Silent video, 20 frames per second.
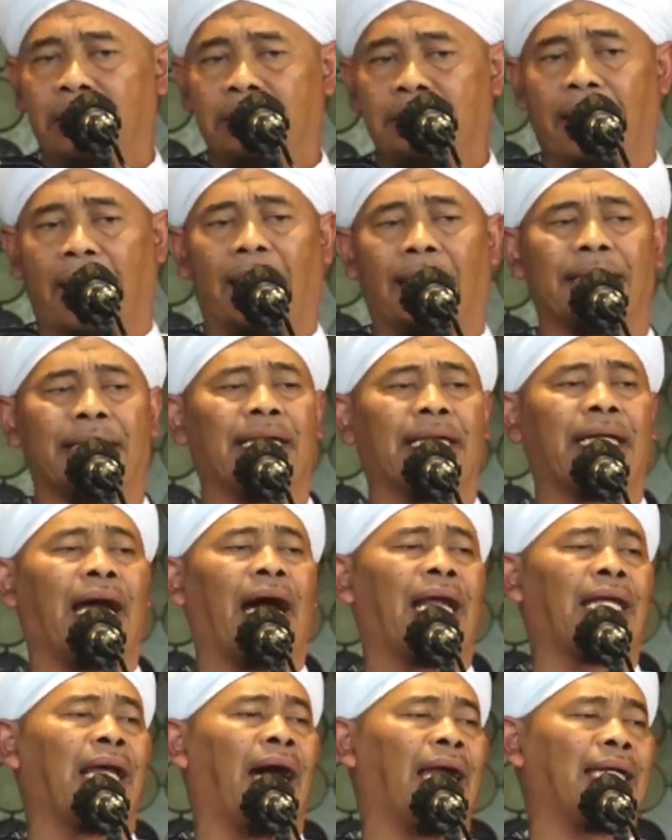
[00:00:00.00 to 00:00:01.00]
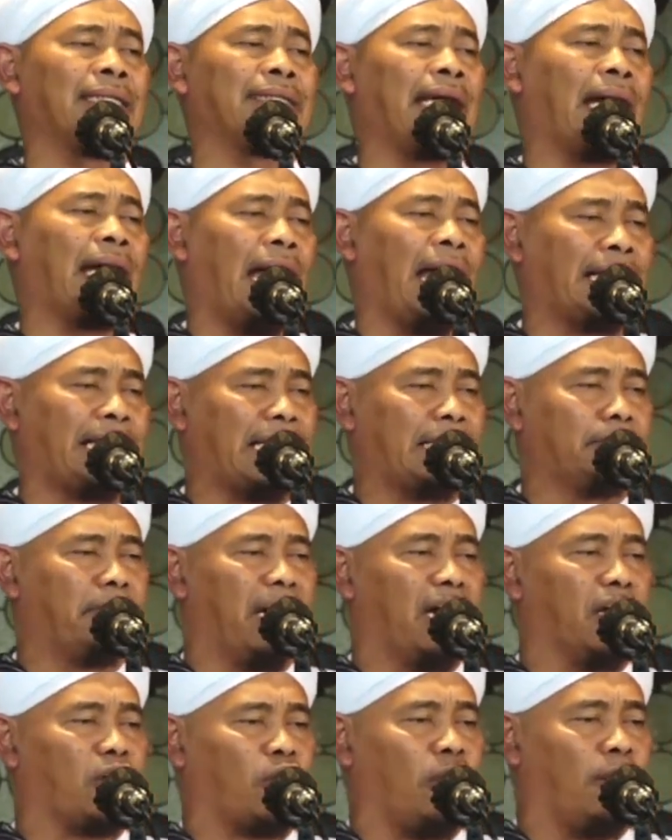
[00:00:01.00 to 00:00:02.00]
dari hal-hal yang akan
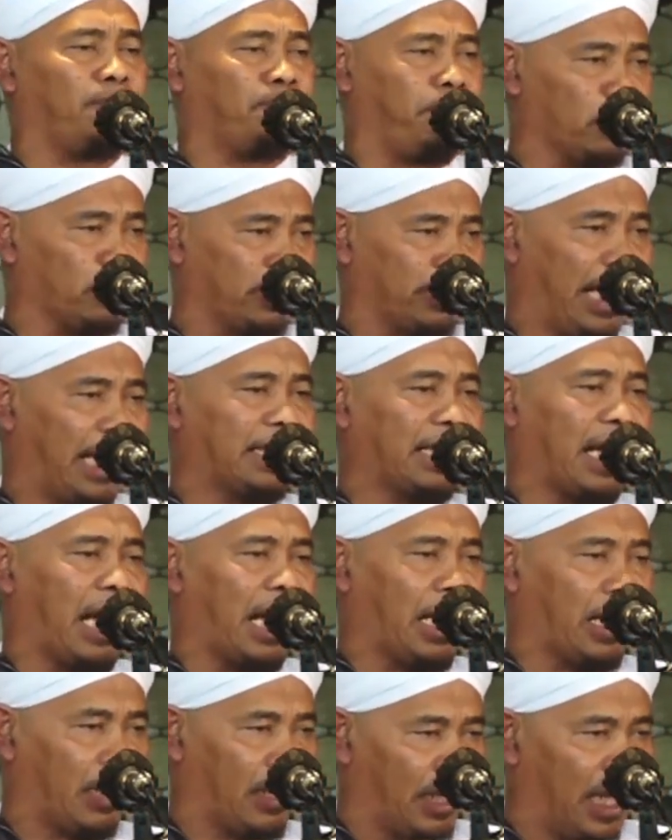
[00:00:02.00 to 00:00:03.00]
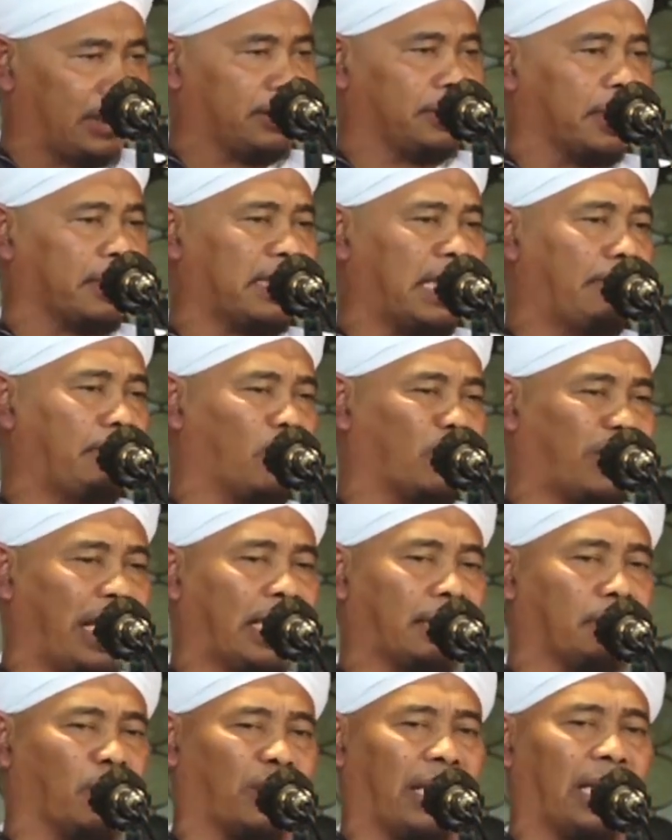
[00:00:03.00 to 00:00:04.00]
mengeroposkan akhlak serta
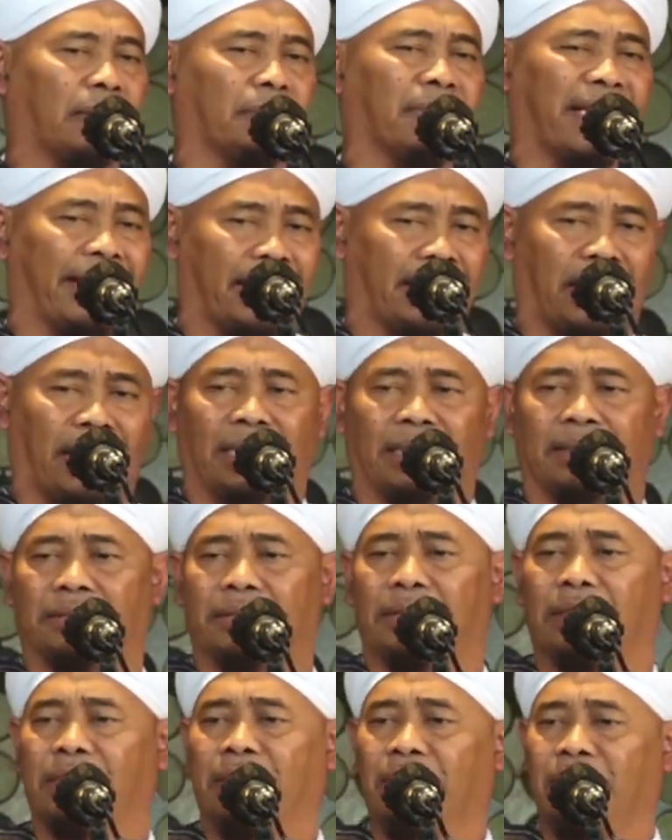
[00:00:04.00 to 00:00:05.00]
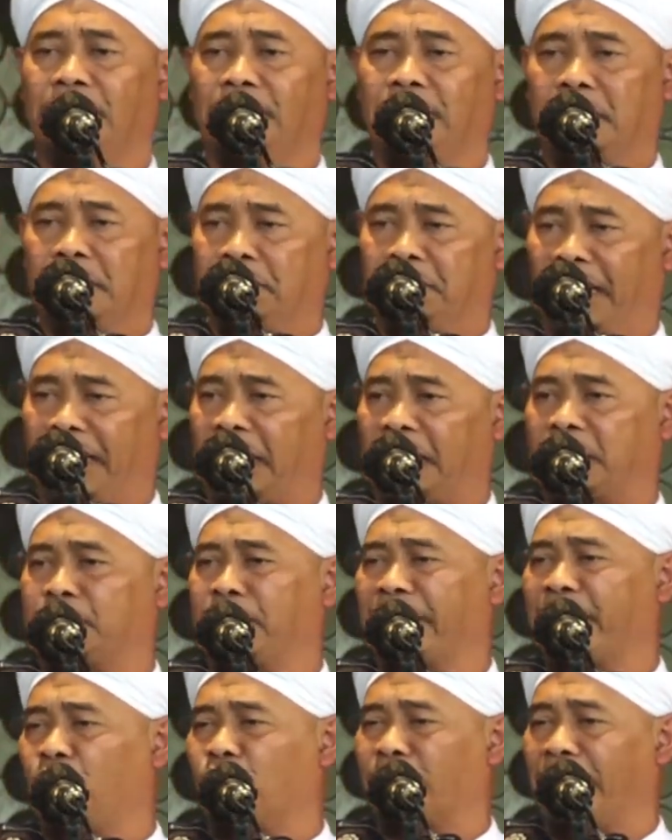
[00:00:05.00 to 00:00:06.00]
moral-moral mereka. Maka
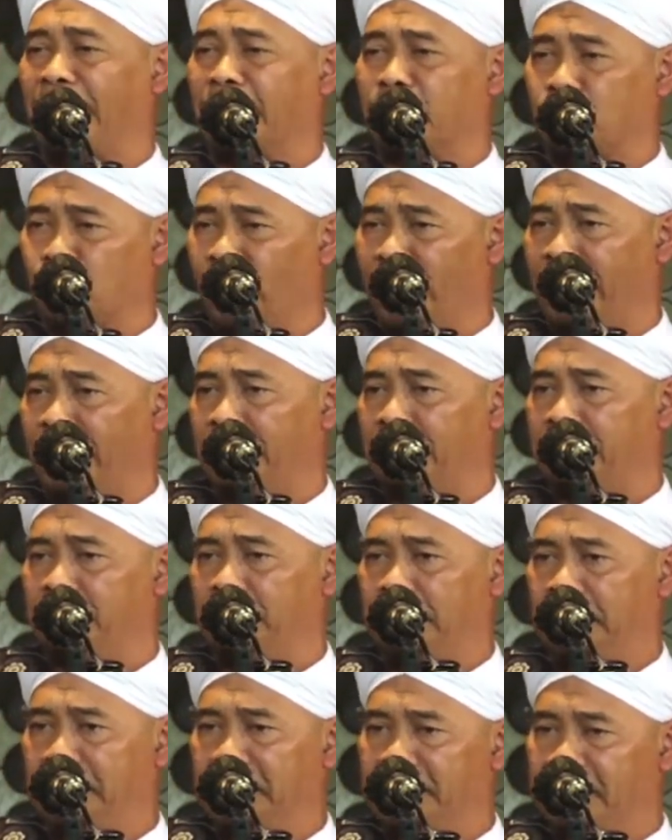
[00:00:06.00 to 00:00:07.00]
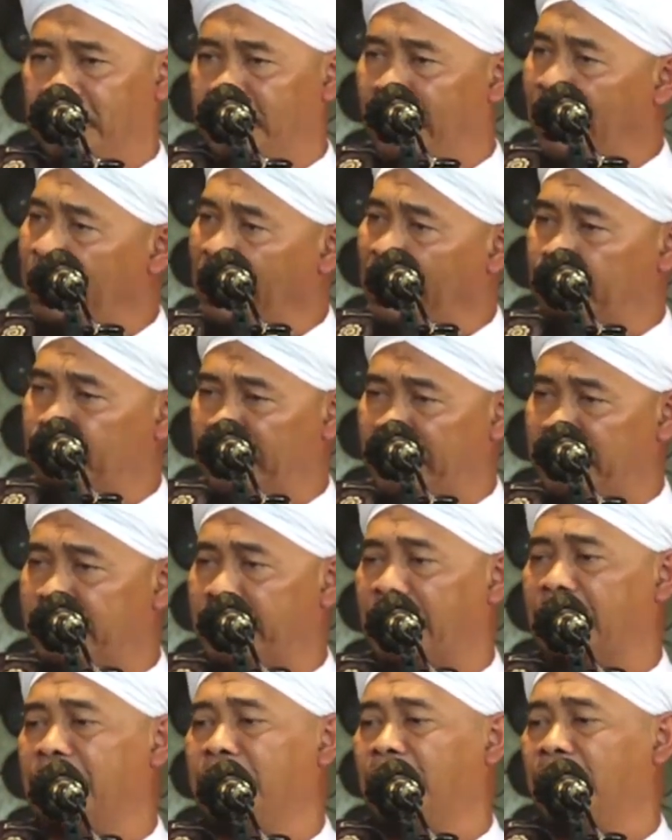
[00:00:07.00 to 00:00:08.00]
sebagai orang tua tidak kalah
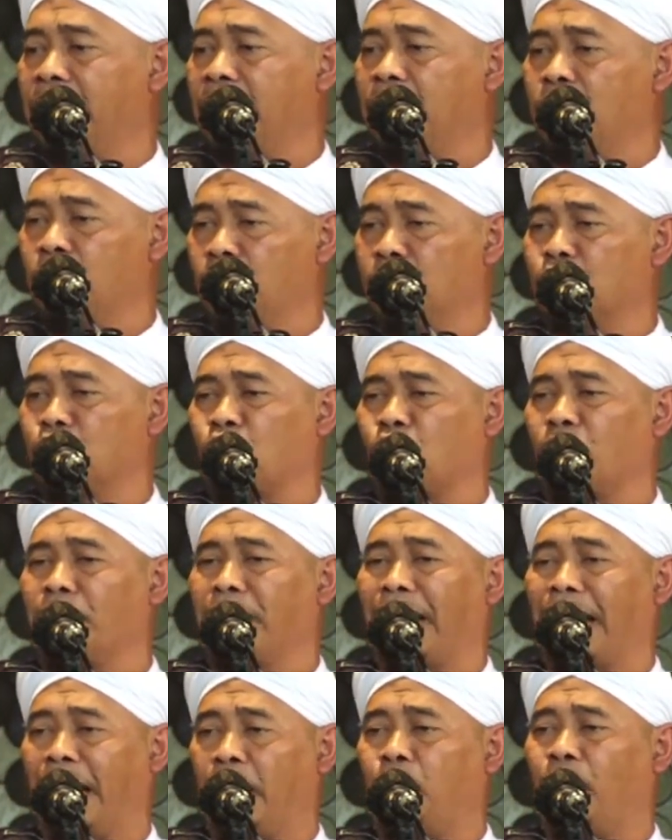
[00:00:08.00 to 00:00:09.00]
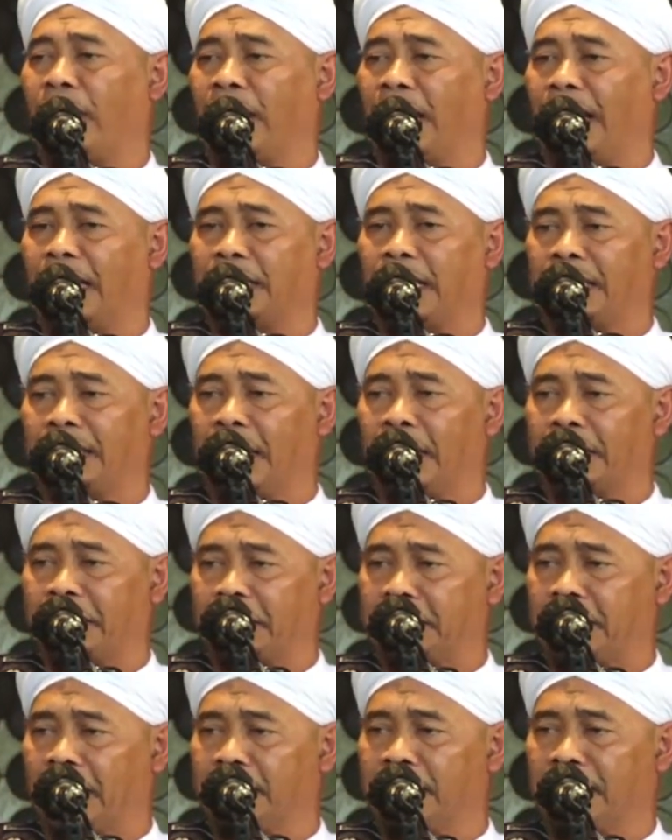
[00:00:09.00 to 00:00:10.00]
pentingnya untuk mengawal anak-anak
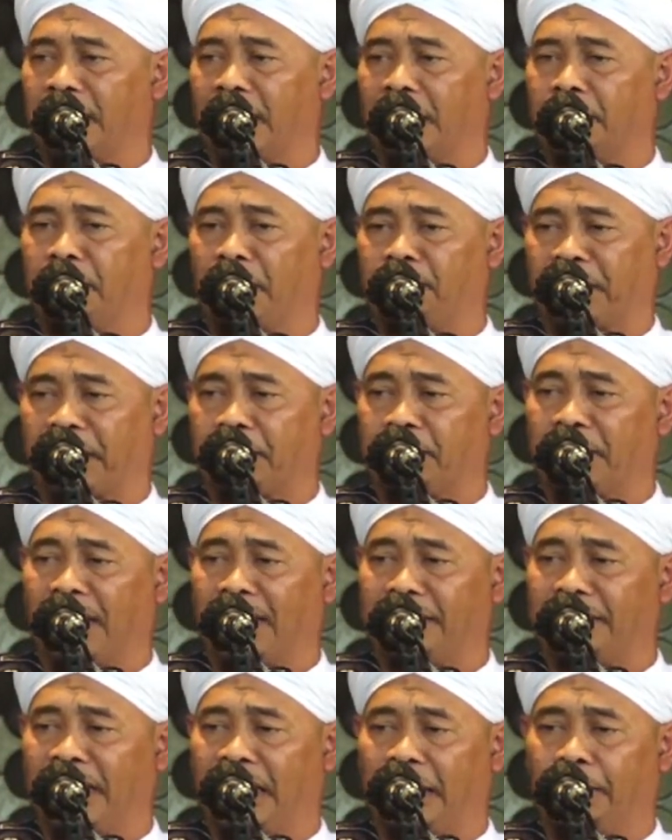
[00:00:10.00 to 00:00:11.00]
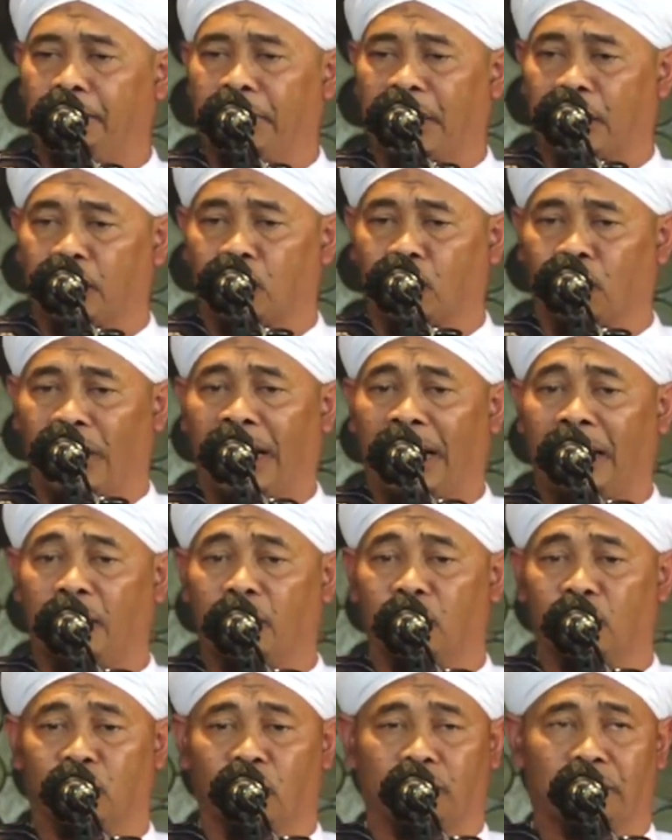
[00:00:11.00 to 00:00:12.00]
kita dengan memperbanyak
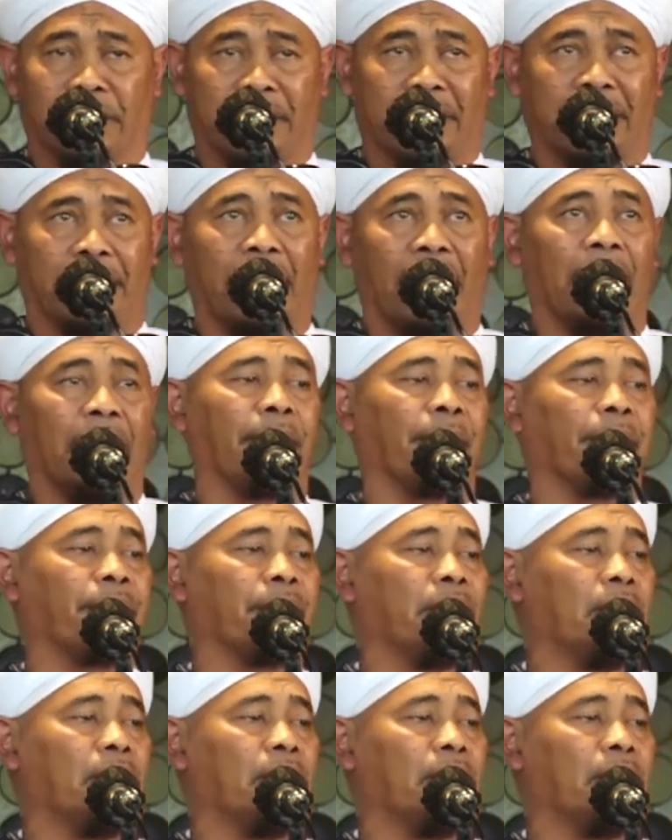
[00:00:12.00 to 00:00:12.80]
berdoa untuk mereka.